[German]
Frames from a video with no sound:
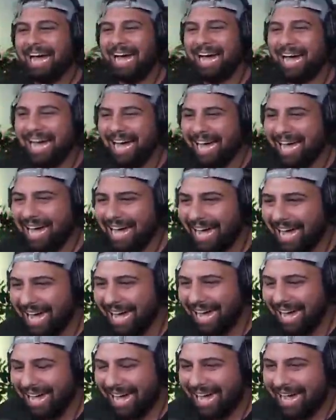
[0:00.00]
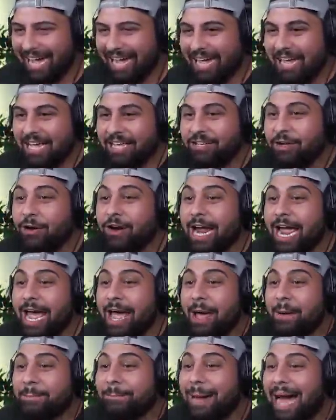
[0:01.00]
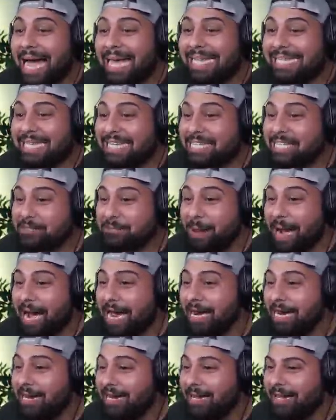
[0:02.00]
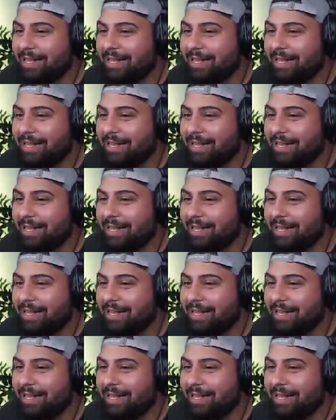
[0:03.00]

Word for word: du musst in die Mitte vom Ball springen. Junge, mach das mal! So,